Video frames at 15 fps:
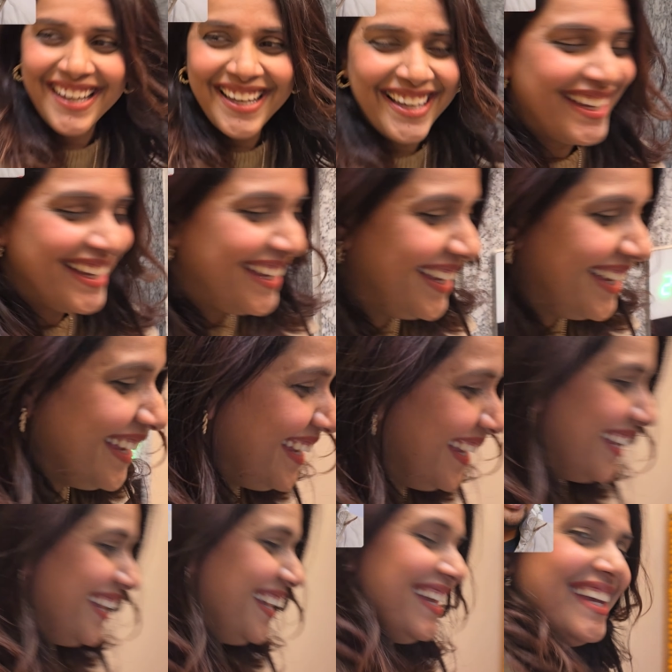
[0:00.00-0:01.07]
आपको नहीं
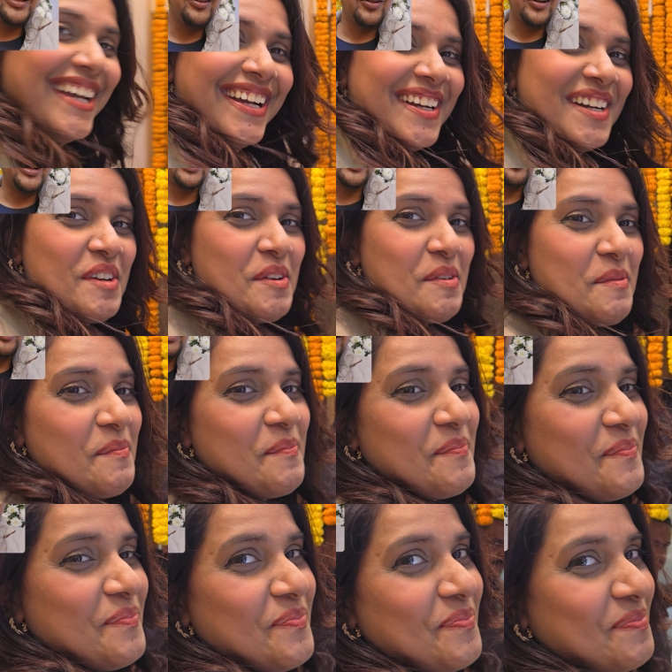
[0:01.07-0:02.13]
पता यकीन हो रहा ना कि हम
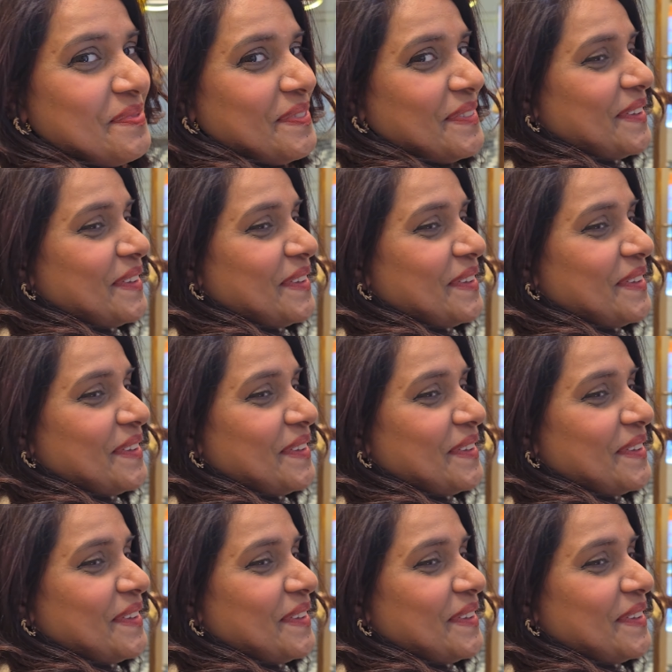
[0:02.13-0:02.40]
हेलीकॉप्टर से आए